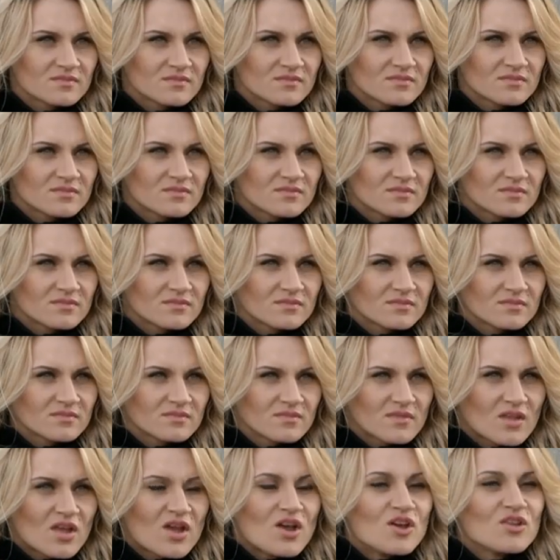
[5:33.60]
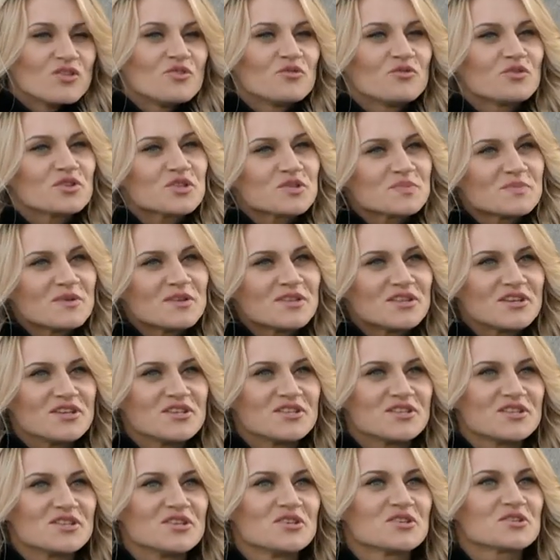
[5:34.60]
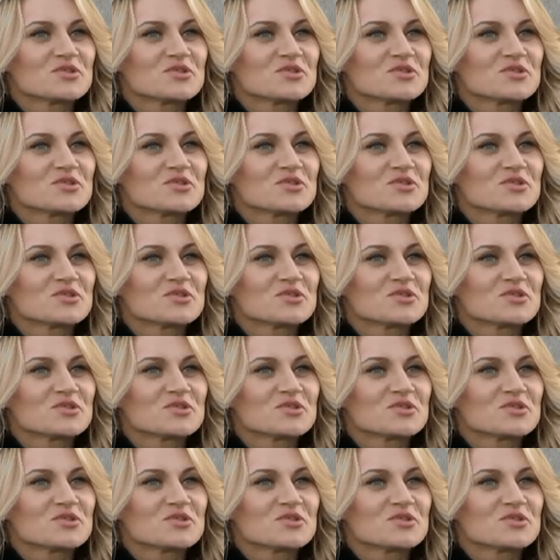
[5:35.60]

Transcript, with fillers: Из года в год. Ну, Она вот повторяется.